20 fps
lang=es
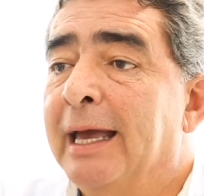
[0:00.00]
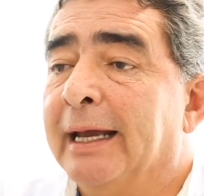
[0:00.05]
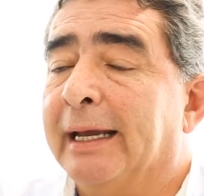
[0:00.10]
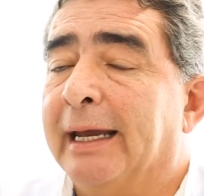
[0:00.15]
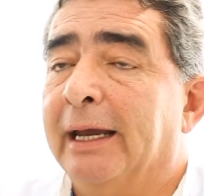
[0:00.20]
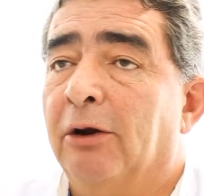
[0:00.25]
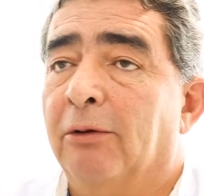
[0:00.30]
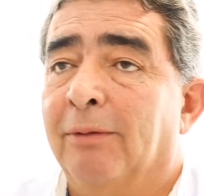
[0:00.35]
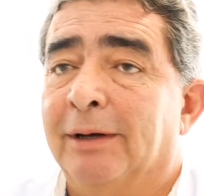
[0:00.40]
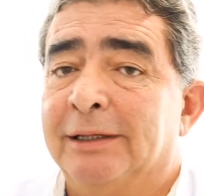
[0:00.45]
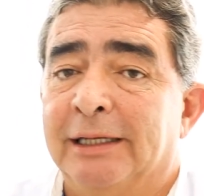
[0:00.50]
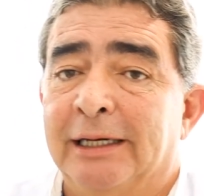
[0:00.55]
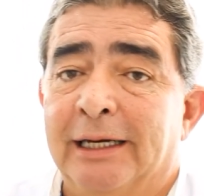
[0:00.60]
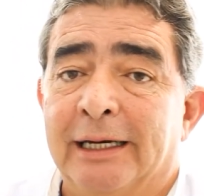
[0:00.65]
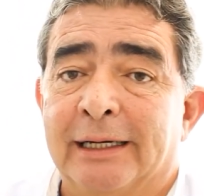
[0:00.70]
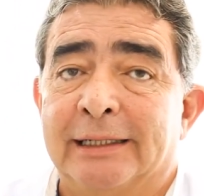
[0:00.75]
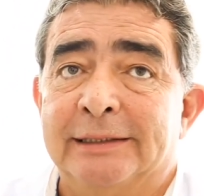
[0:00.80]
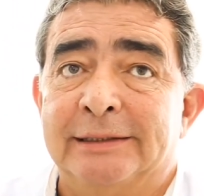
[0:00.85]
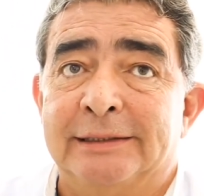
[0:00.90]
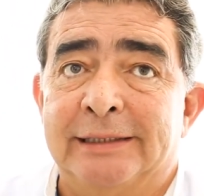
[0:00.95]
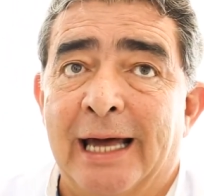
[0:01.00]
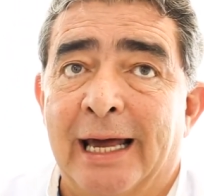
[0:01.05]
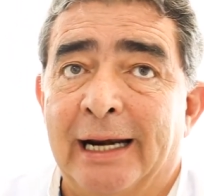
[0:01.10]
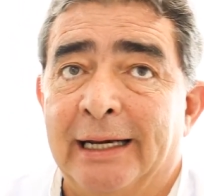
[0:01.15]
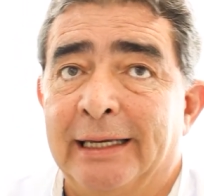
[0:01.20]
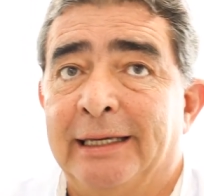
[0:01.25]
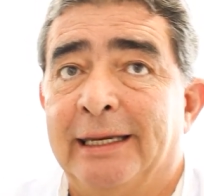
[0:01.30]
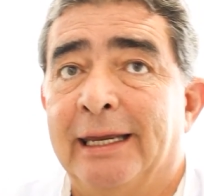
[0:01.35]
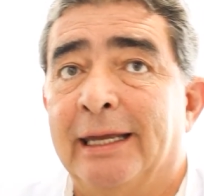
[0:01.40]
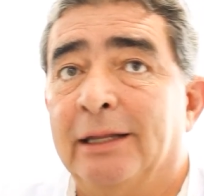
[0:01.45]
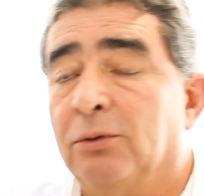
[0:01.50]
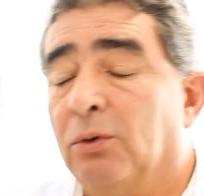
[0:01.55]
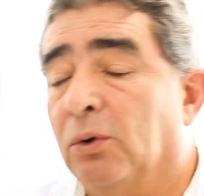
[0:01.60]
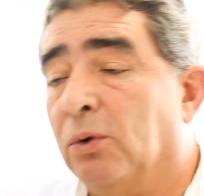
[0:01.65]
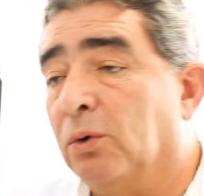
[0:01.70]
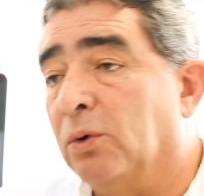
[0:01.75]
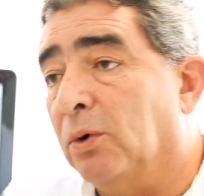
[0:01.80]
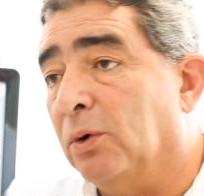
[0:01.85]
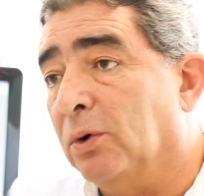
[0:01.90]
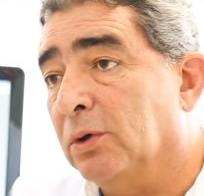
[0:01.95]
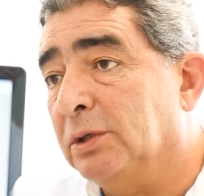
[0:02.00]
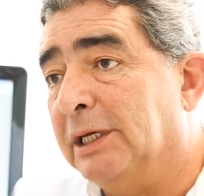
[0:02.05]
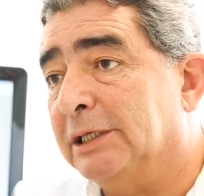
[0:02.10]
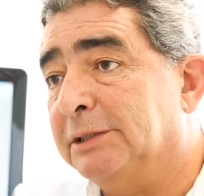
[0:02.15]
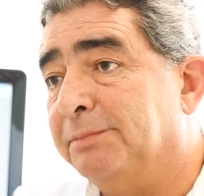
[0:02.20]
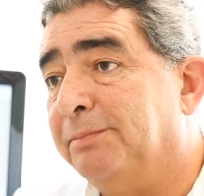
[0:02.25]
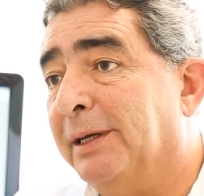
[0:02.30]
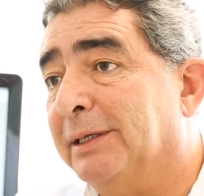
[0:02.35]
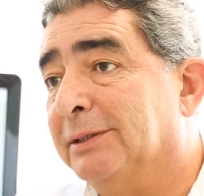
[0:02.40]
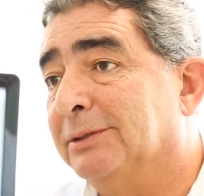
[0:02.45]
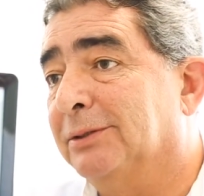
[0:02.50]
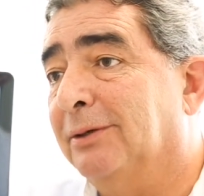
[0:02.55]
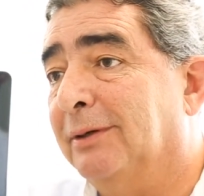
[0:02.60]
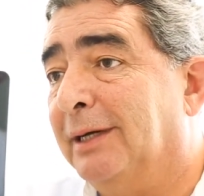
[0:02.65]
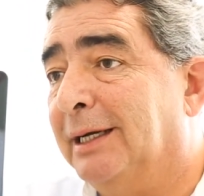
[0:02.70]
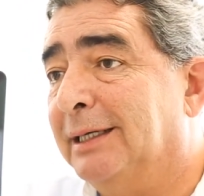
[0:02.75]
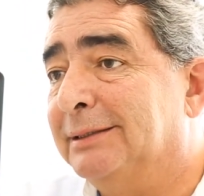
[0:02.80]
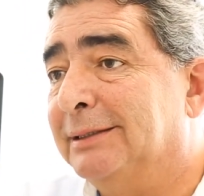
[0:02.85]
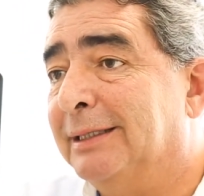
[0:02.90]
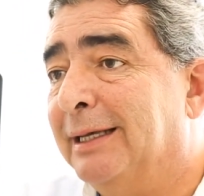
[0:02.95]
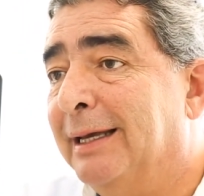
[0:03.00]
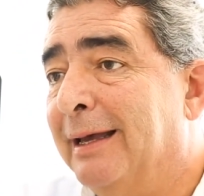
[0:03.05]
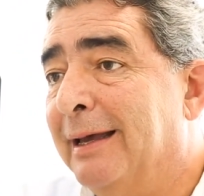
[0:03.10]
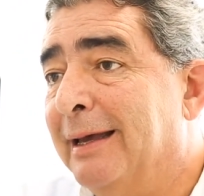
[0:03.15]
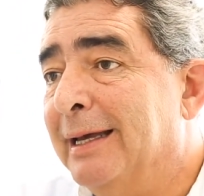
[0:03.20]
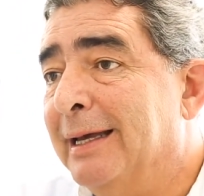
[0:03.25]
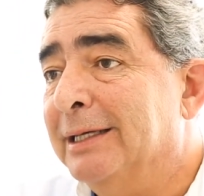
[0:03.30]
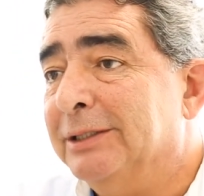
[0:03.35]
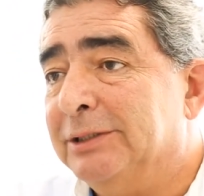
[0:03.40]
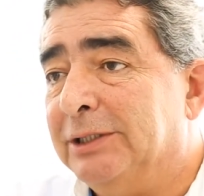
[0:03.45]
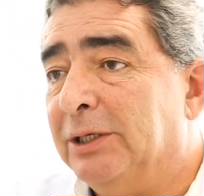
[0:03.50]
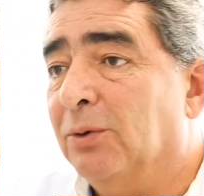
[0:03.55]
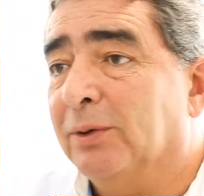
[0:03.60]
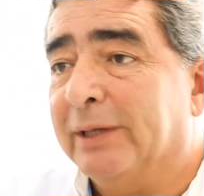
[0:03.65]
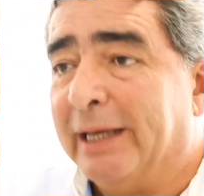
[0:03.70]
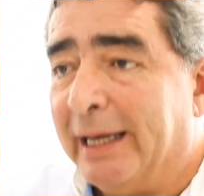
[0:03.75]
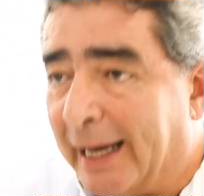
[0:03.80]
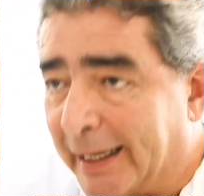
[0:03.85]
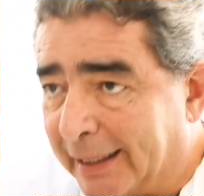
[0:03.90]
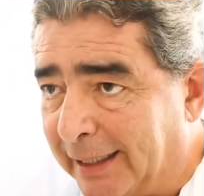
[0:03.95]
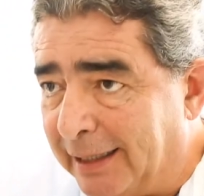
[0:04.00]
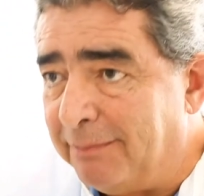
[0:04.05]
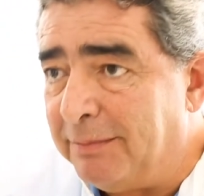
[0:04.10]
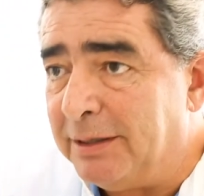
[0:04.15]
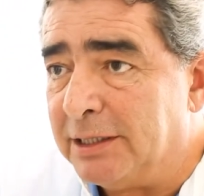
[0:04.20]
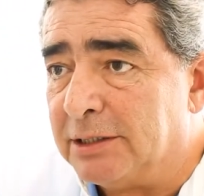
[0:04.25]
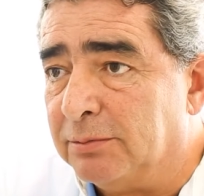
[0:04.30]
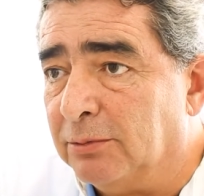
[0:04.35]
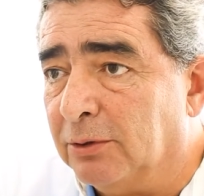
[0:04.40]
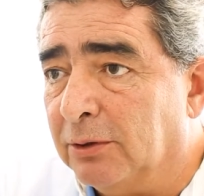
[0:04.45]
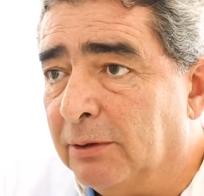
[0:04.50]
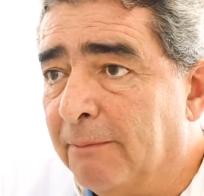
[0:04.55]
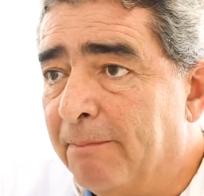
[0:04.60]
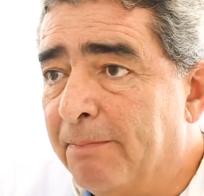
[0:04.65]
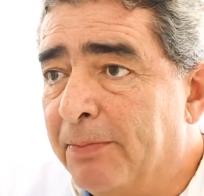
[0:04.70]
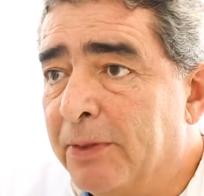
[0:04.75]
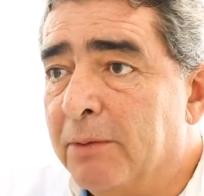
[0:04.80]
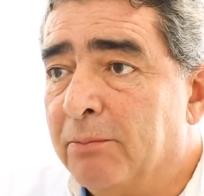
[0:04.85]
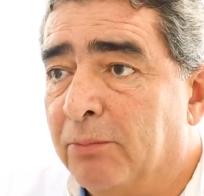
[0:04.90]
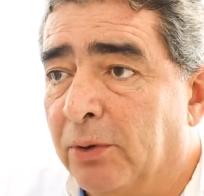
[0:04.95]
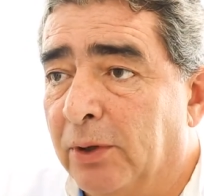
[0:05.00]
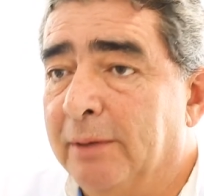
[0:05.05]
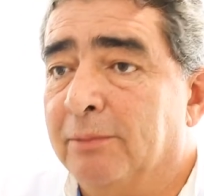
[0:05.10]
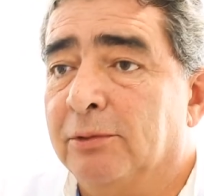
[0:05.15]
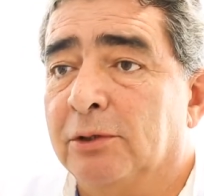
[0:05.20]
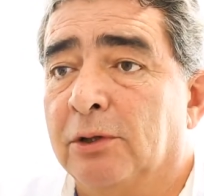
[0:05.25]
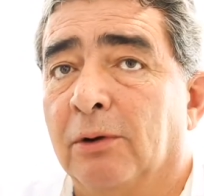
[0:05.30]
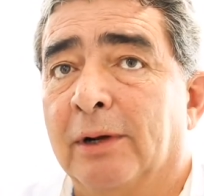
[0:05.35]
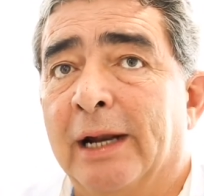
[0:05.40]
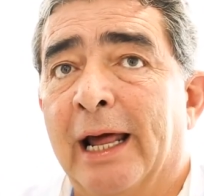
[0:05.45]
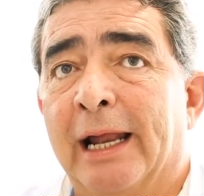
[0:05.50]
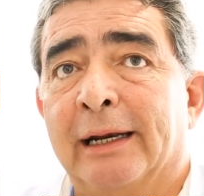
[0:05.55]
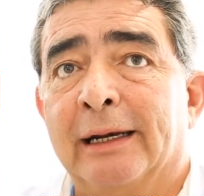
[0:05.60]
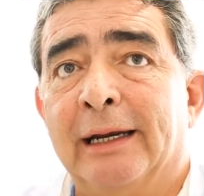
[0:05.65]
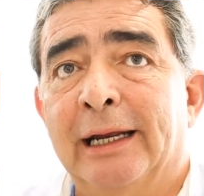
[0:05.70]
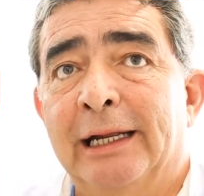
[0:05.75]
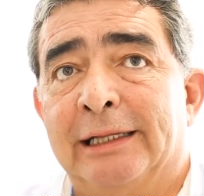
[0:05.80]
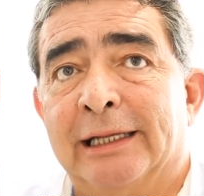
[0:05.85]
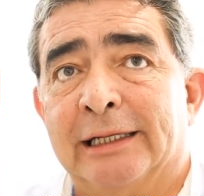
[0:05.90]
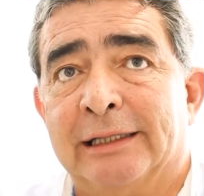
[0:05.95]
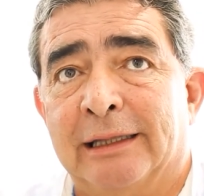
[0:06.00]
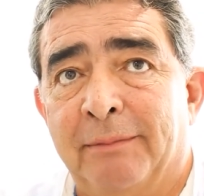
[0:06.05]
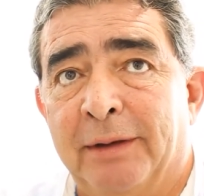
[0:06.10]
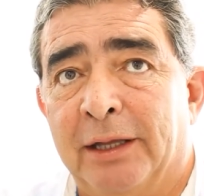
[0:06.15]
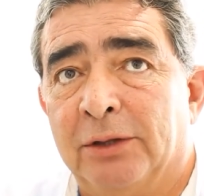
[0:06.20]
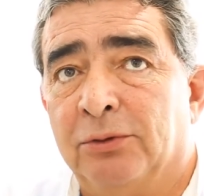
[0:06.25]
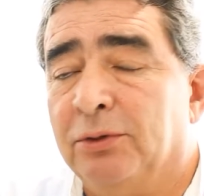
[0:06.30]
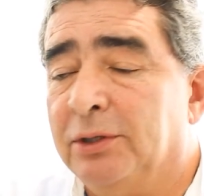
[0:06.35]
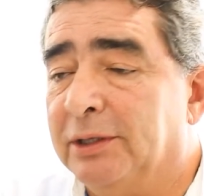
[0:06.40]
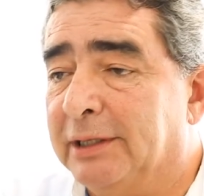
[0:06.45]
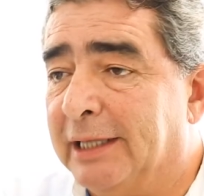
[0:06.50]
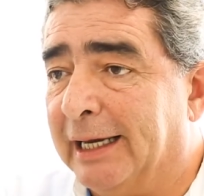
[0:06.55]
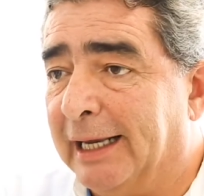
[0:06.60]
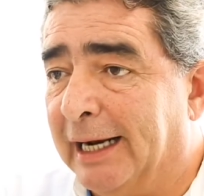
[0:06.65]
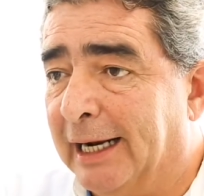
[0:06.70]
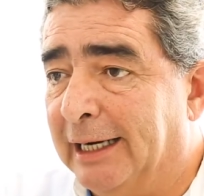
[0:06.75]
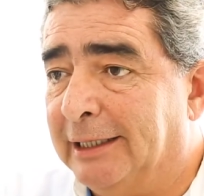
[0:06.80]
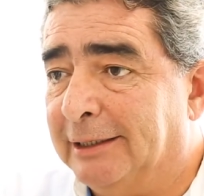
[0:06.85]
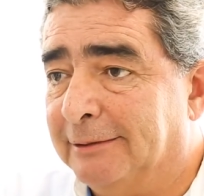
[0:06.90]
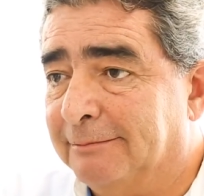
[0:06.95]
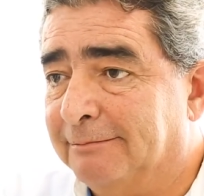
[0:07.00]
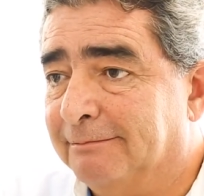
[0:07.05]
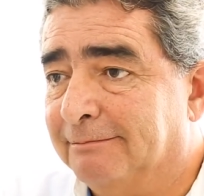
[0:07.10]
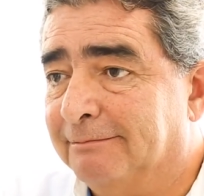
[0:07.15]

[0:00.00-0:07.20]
que no va a tener que estar yendo con otras personas sino que aquí mismo podemos lograr el tratamiento integral.